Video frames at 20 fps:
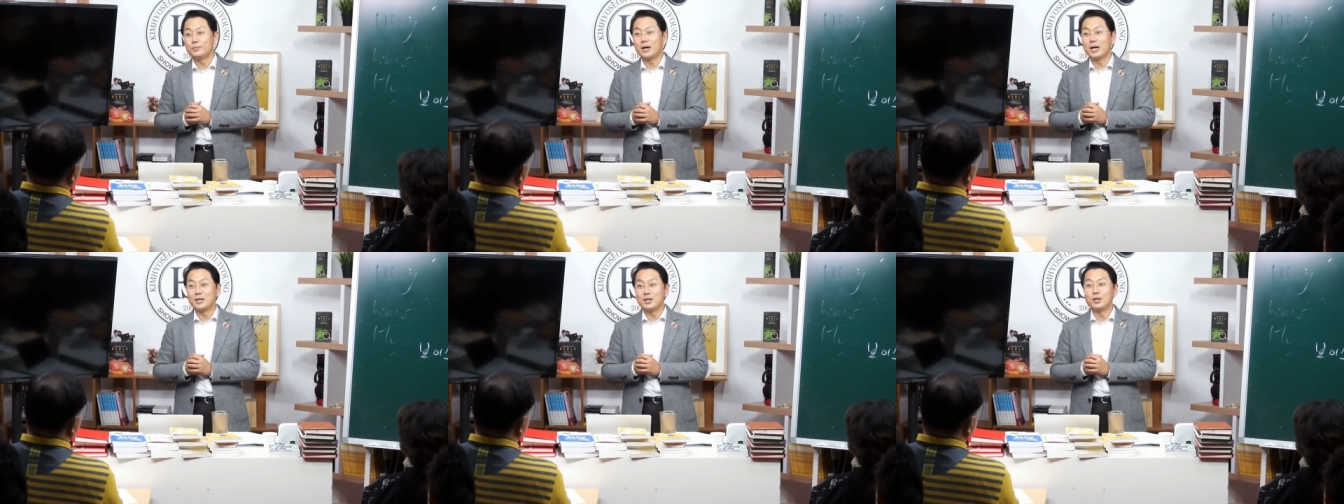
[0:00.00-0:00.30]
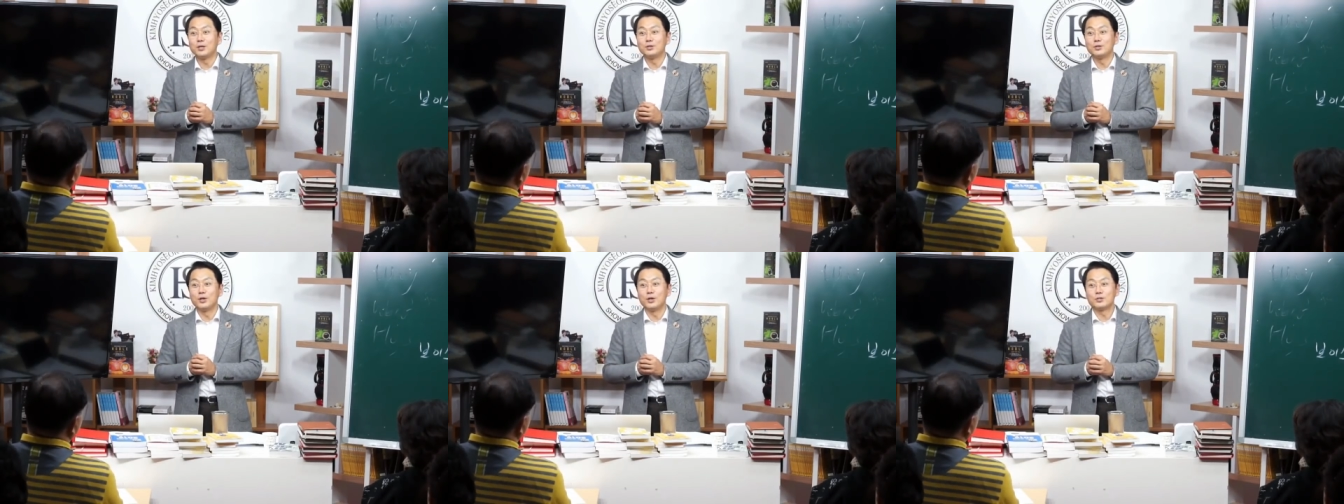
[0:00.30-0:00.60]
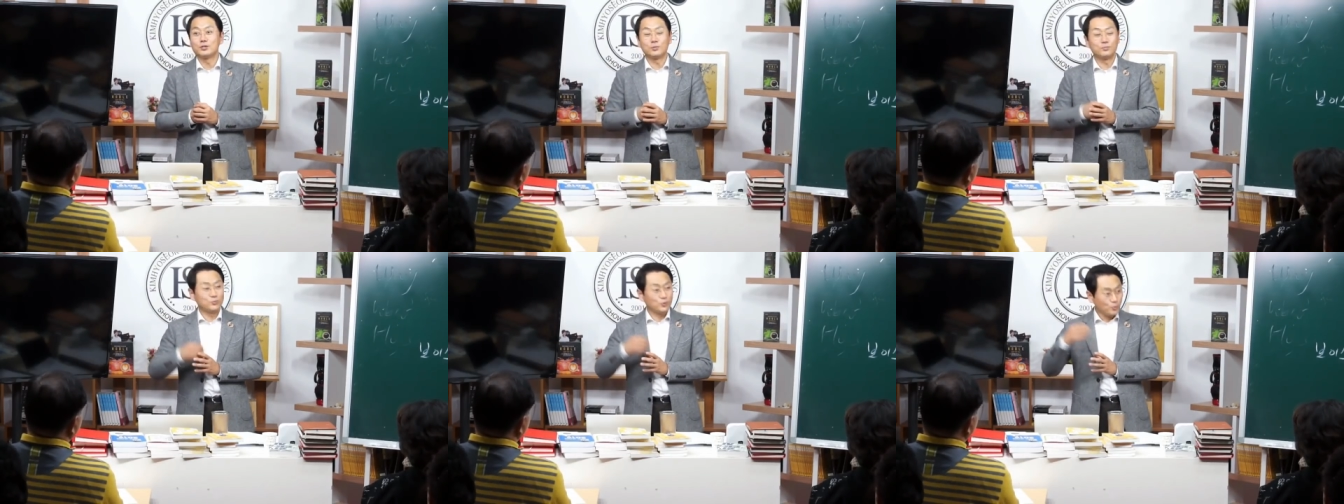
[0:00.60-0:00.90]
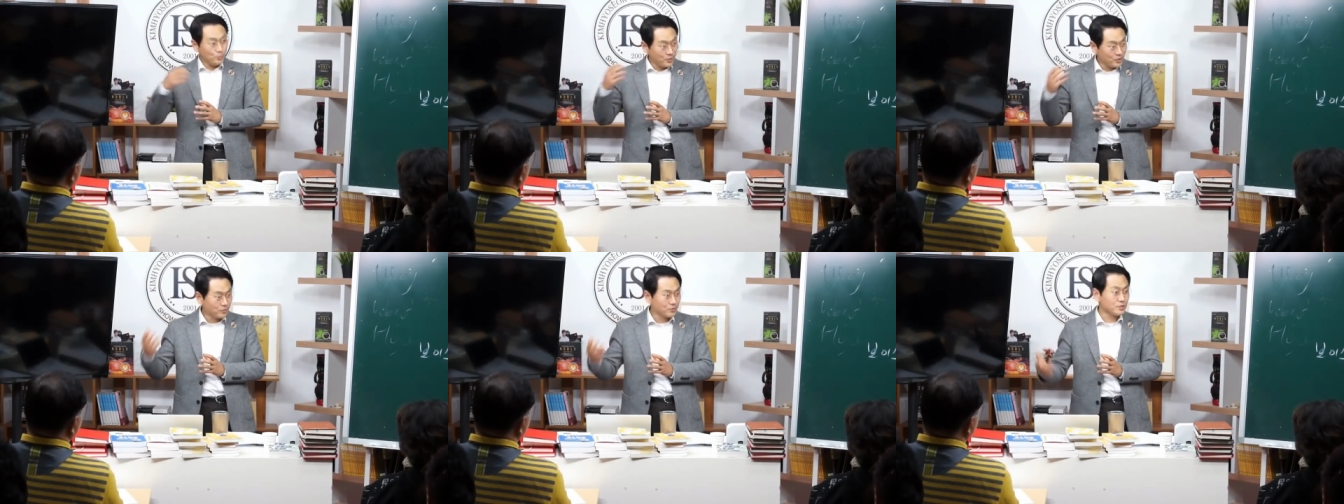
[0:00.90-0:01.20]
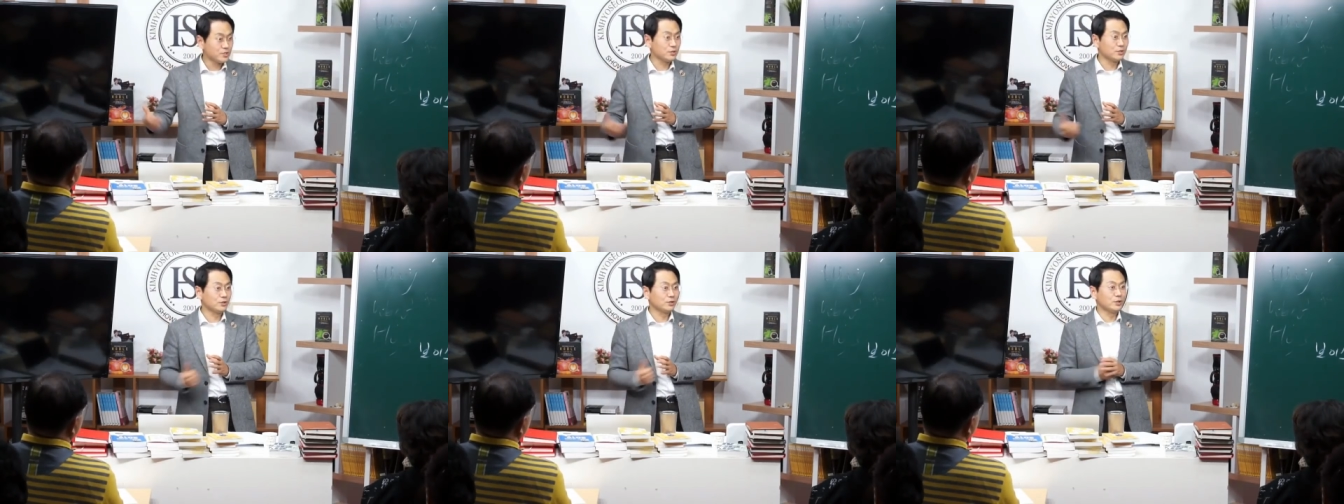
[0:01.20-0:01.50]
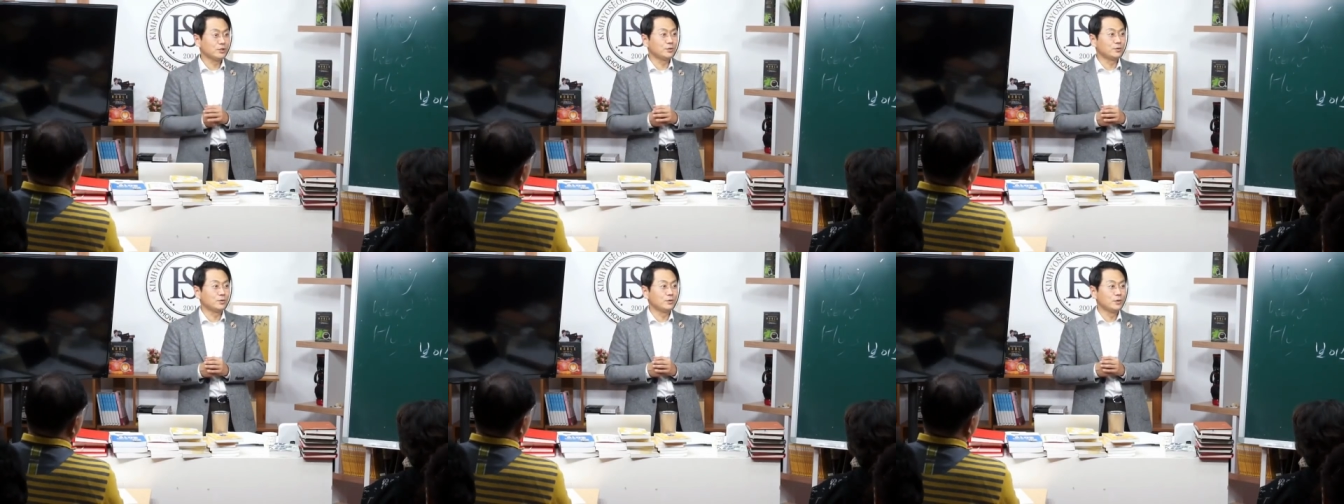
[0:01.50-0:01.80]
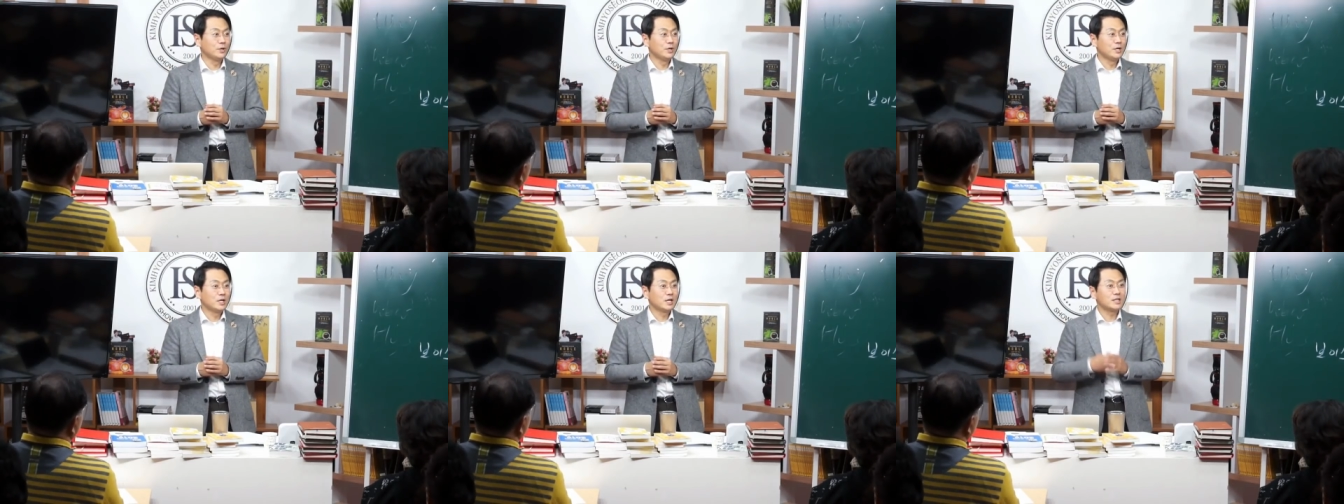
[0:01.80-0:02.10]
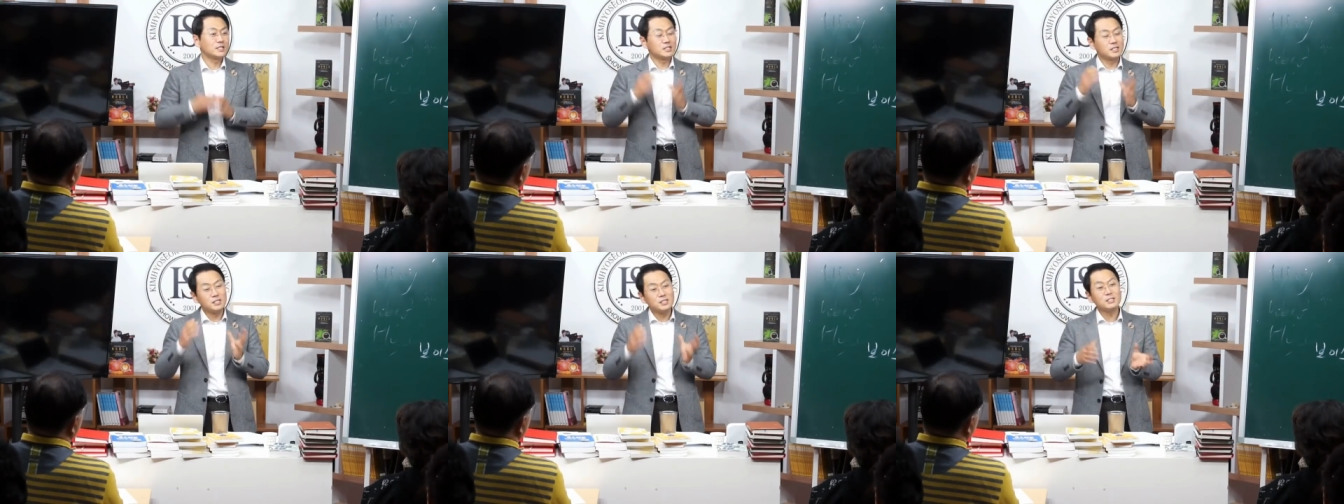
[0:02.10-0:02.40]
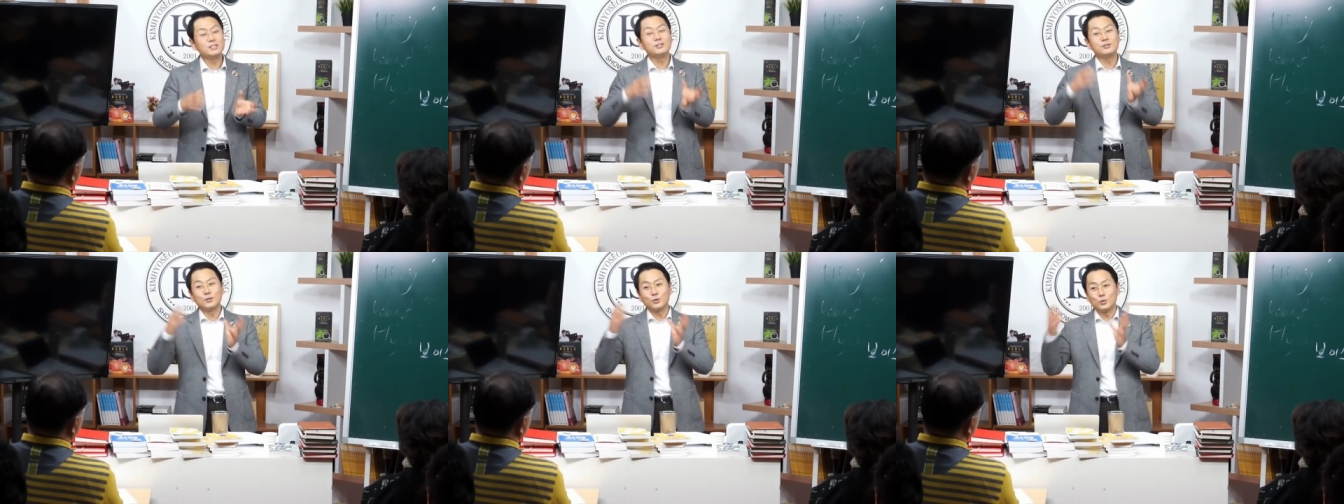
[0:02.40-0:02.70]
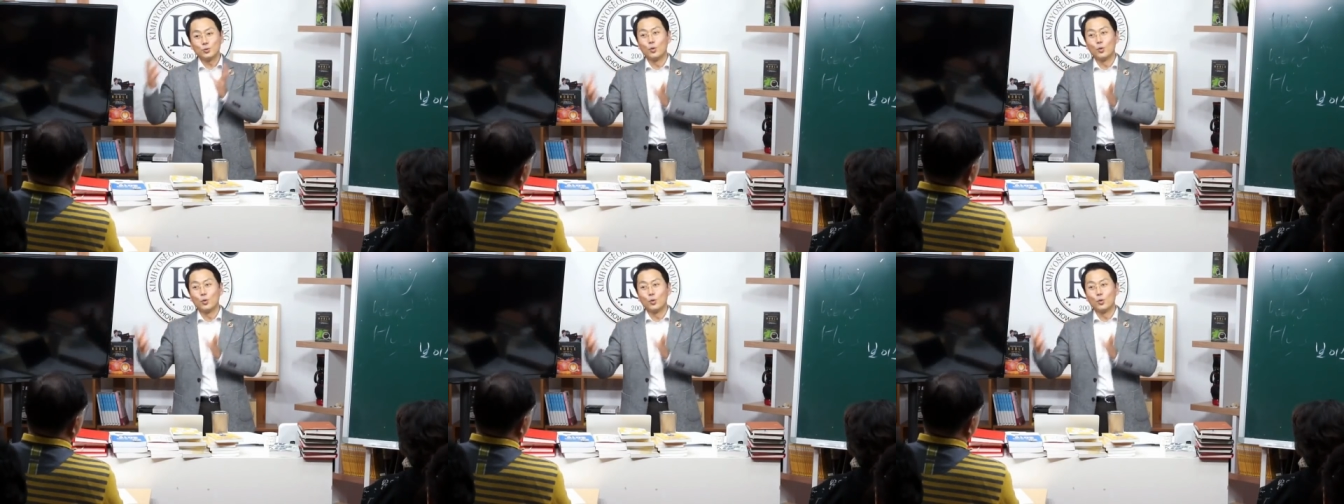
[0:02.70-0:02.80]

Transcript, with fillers: 알려드려서 프로필도 찍어드리고 그러니까 실질적으로